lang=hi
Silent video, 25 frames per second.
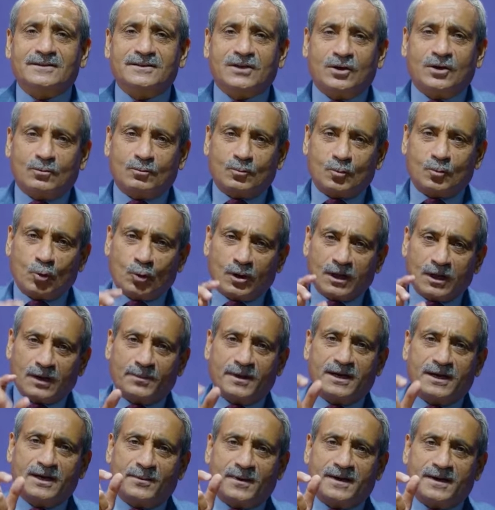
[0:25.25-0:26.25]
ये गूगल
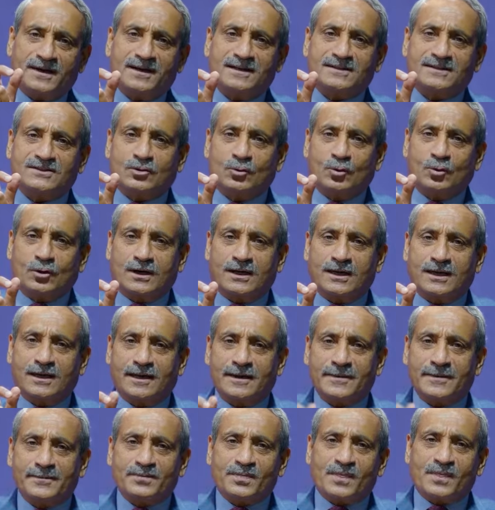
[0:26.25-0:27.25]
पे डिपेंडेंट से हो गए हैं